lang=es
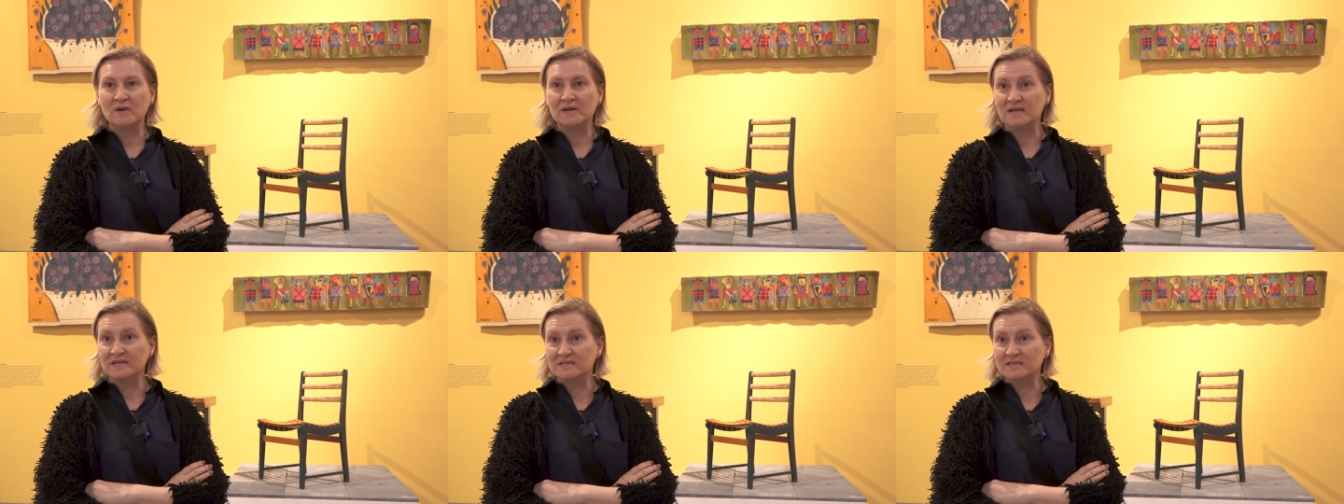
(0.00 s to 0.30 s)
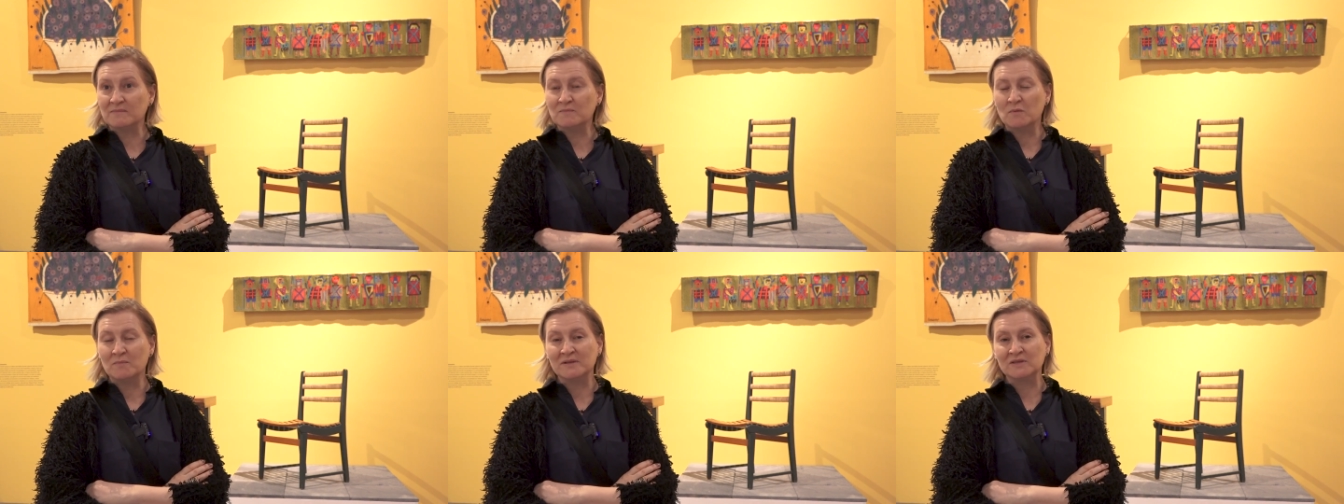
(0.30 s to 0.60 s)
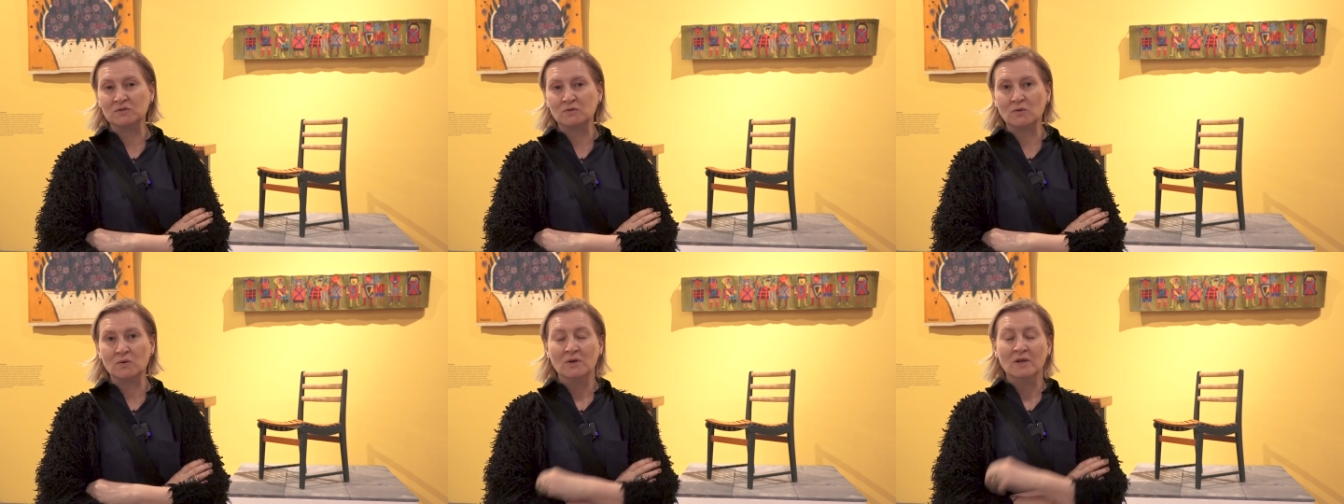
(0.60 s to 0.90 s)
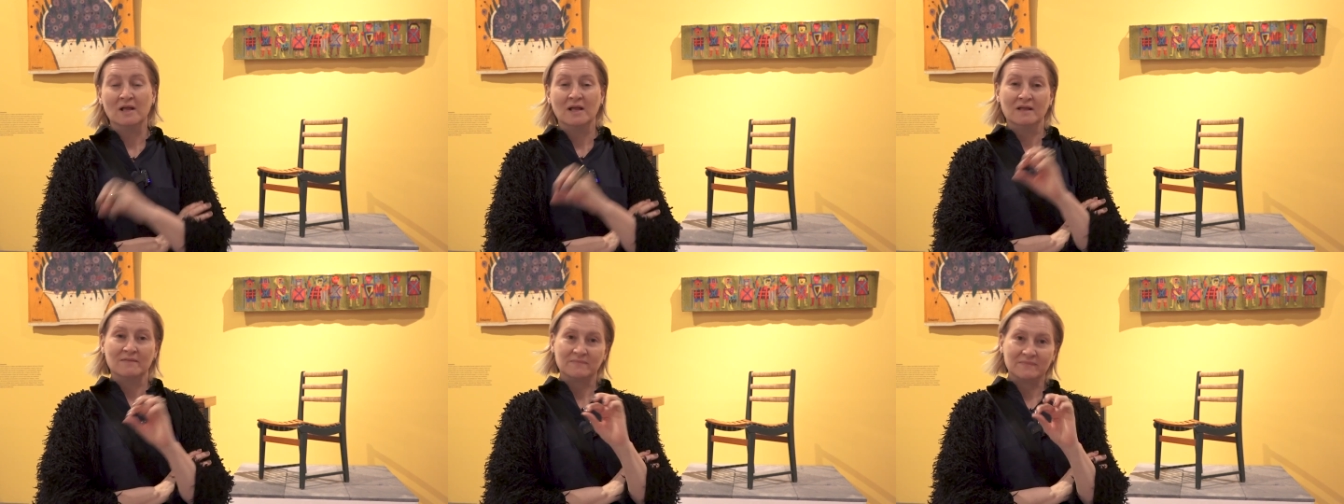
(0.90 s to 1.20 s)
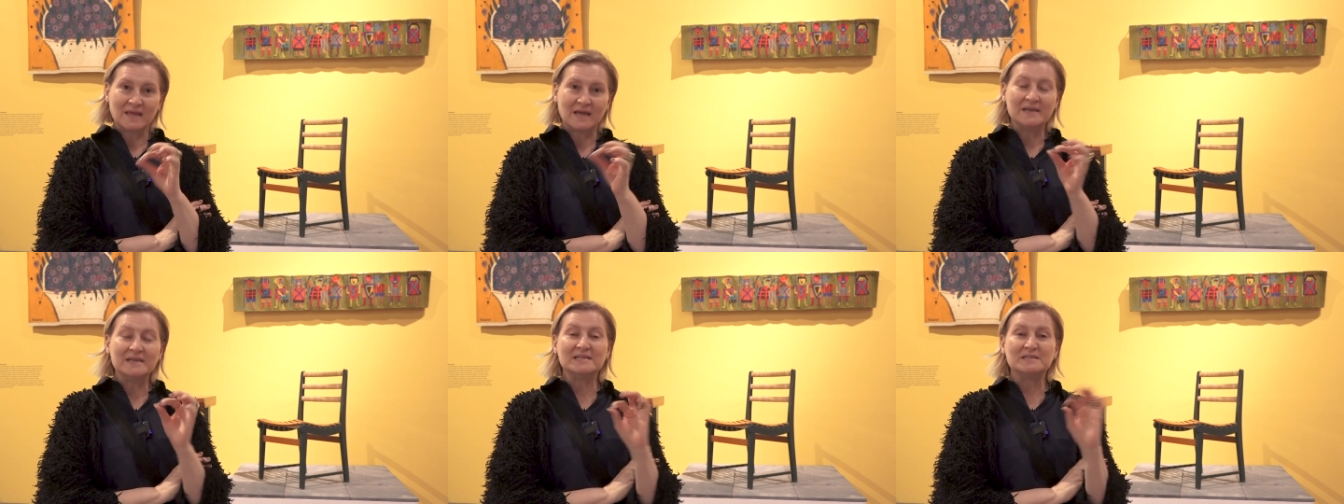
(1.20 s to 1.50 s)
en este momento
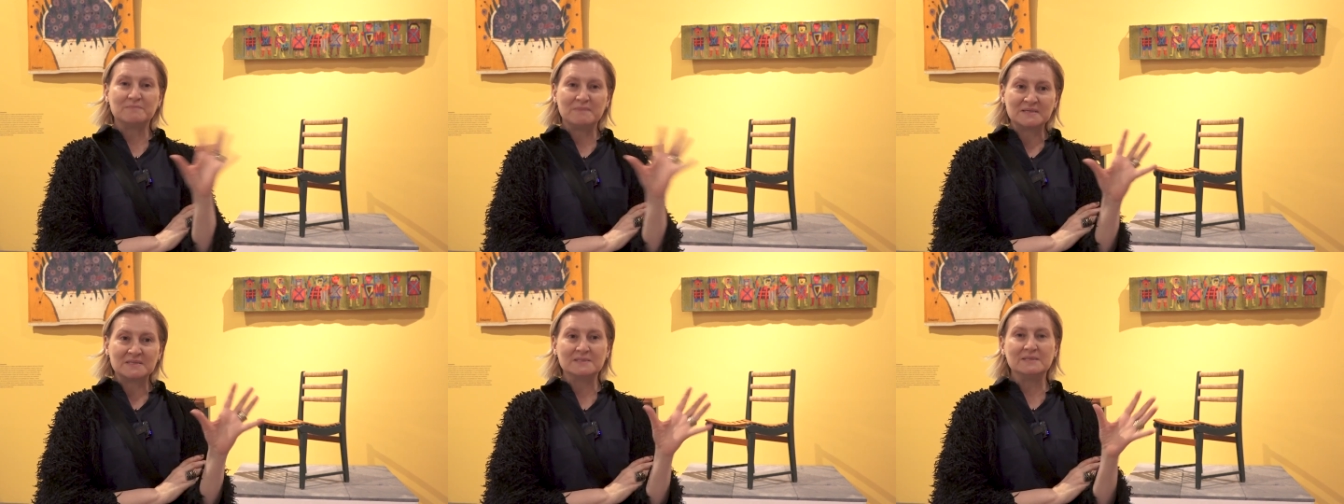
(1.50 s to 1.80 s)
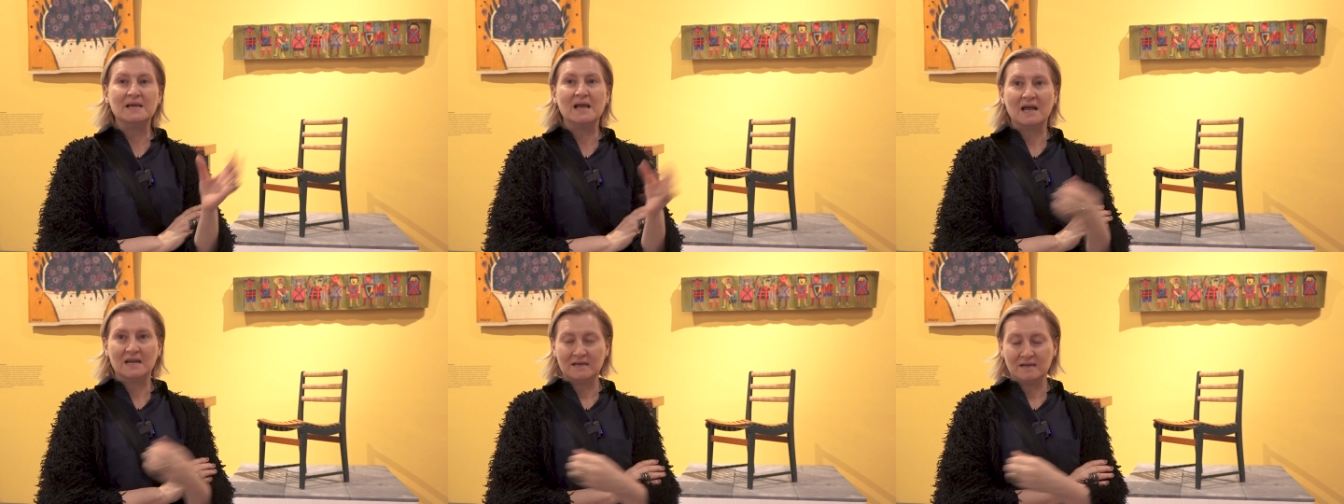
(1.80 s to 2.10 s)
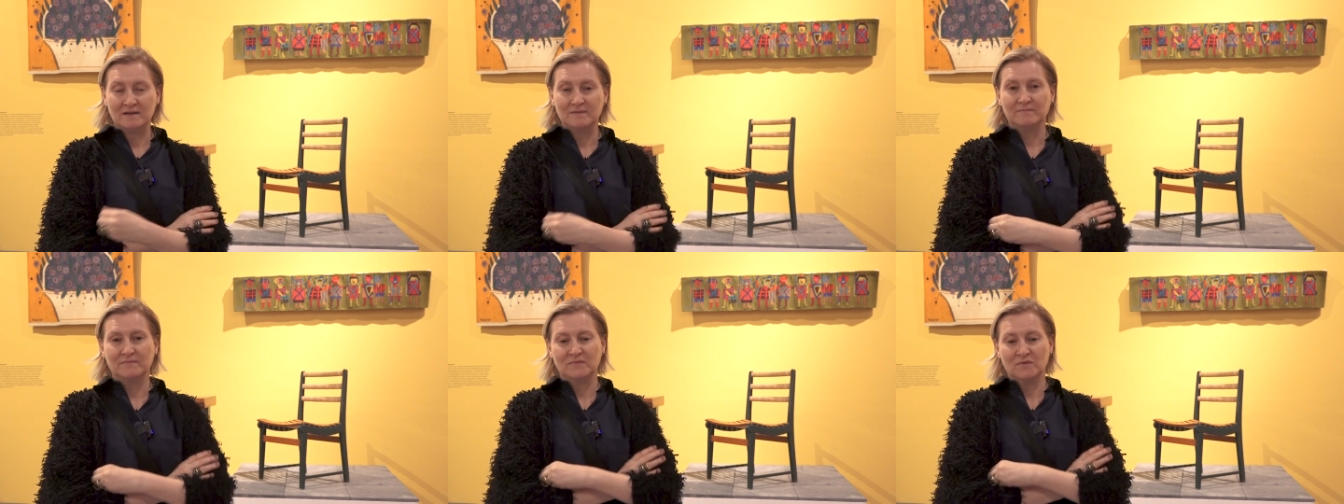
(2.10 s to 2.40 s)
tan especial.